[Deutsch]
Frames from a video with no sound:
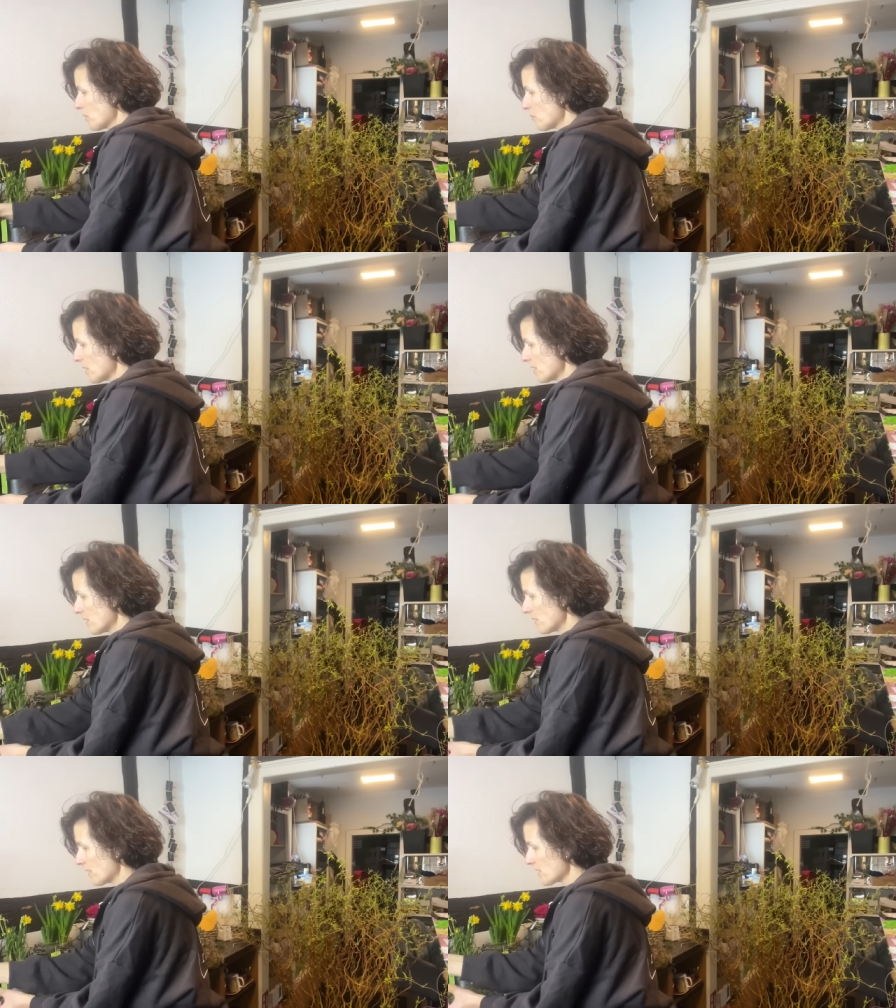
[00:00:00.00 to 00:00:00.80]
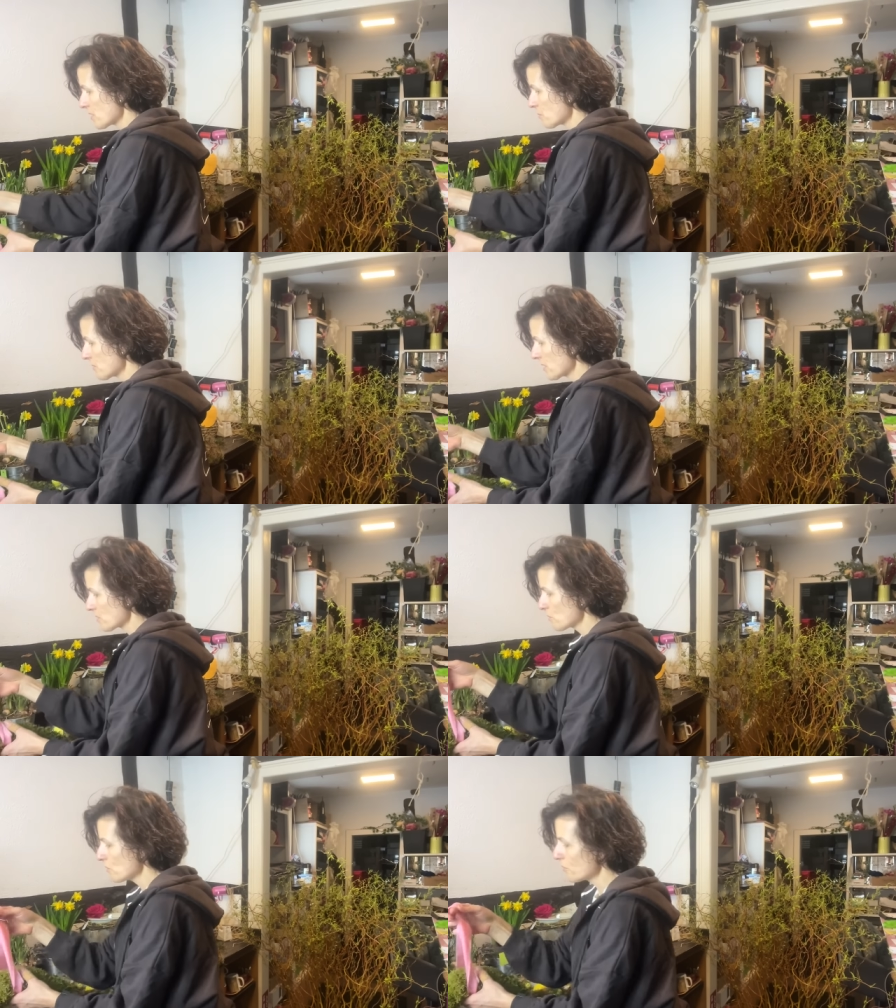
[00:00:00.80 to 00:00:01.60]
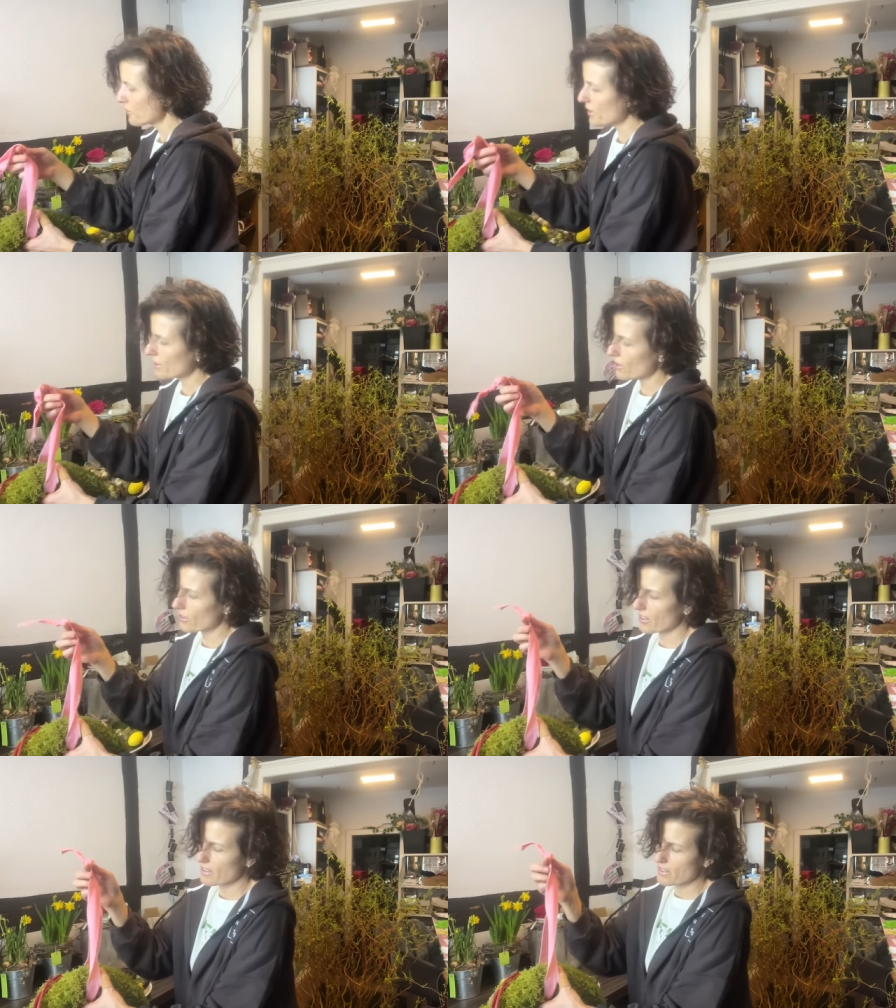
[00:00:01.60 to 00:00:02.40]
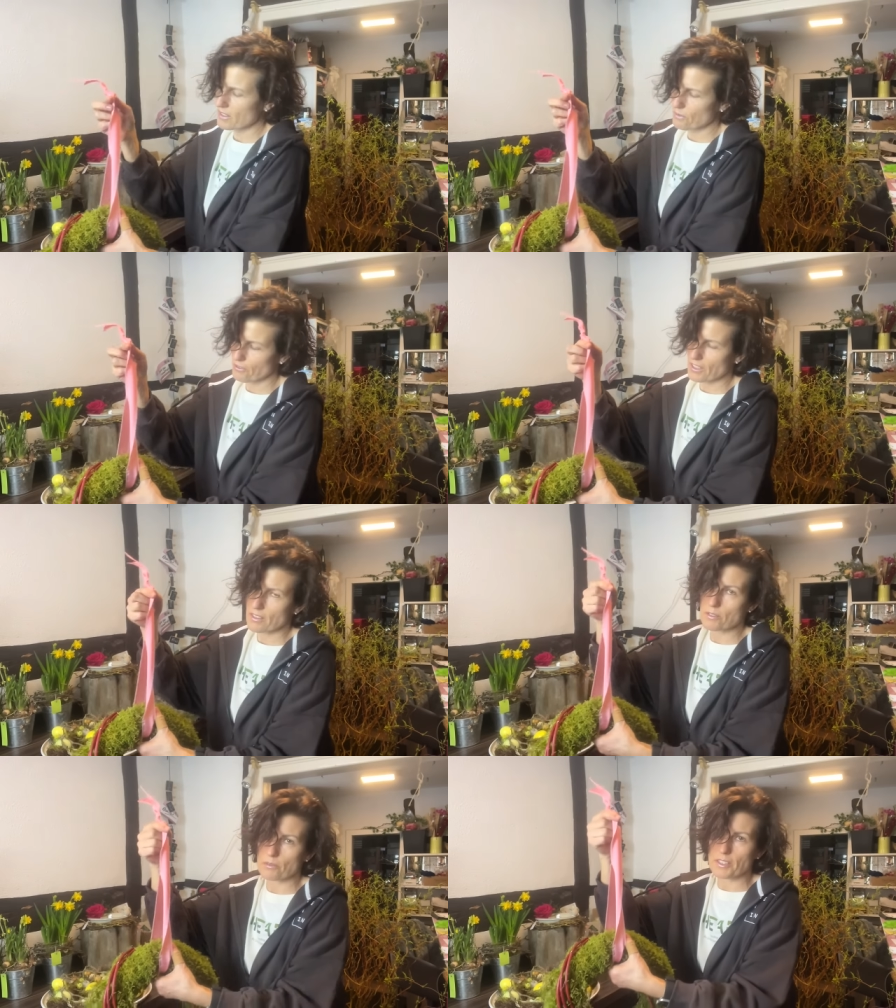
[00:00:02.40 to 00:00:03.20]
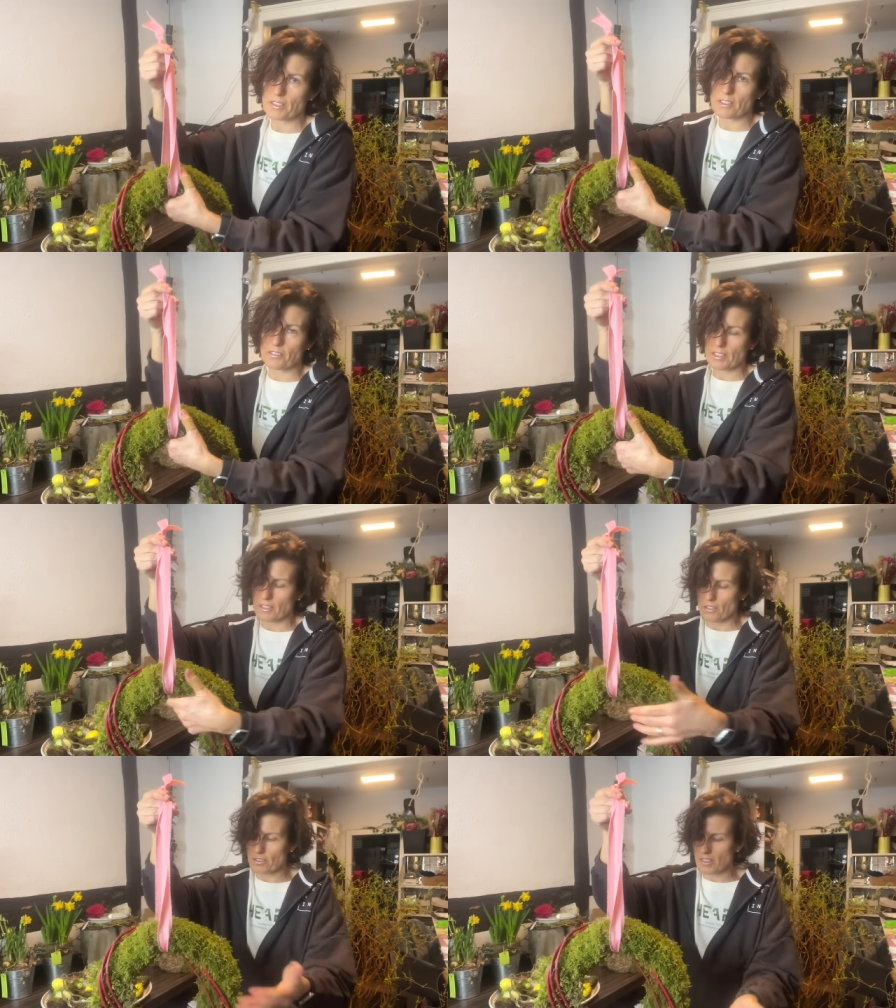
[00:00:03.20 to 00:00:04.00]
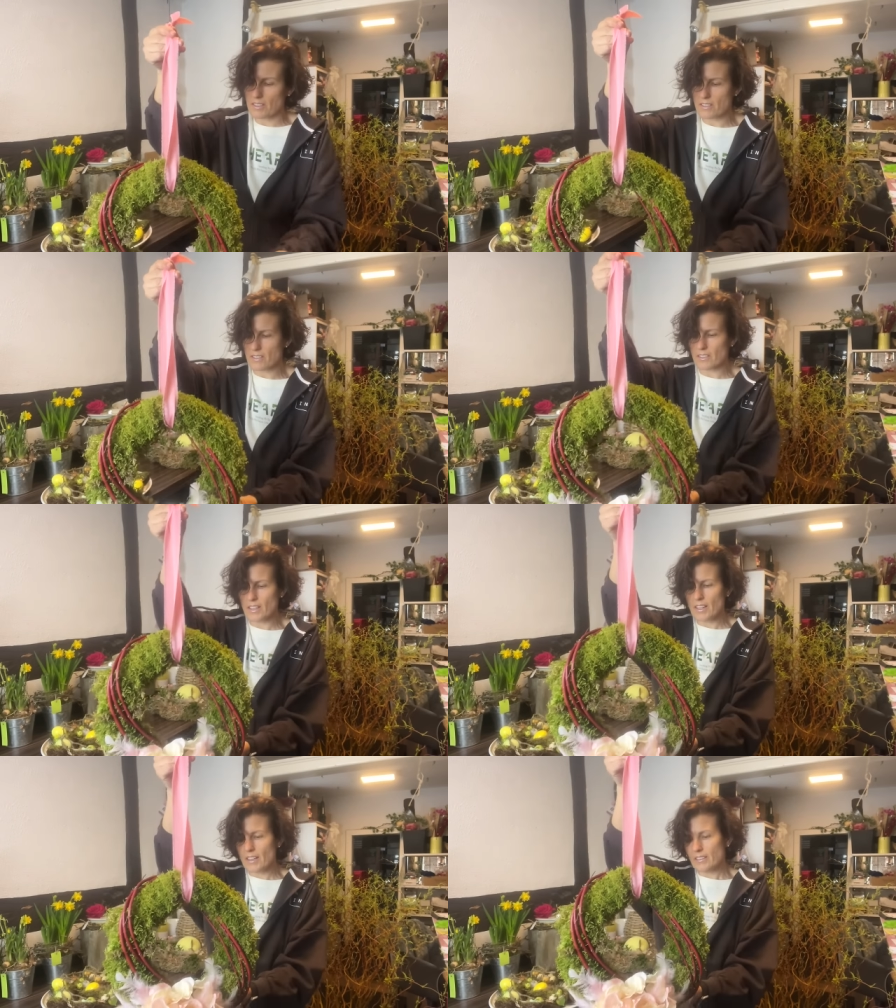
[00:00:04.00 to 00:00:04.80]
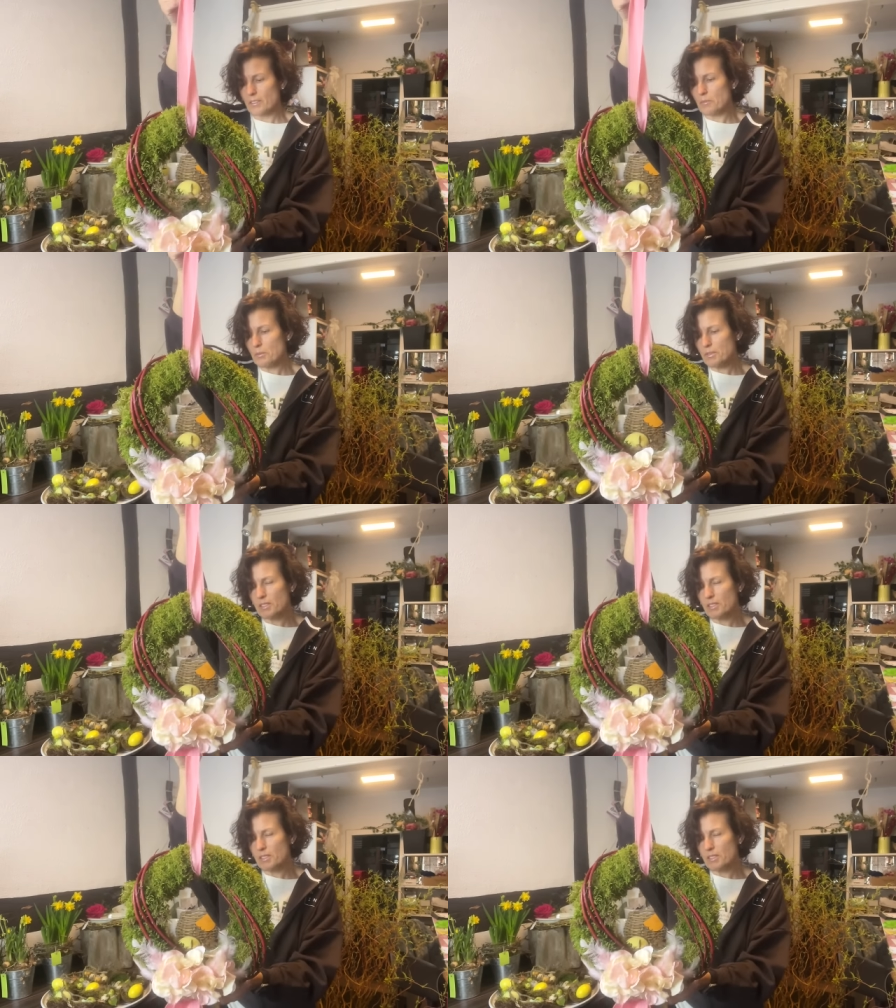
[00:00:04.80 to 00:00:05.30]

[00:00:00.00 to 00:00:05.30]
wir mal, weil es gibt ja so viele Hortensien-Fans und jeder will ja Hortensie, am liebsten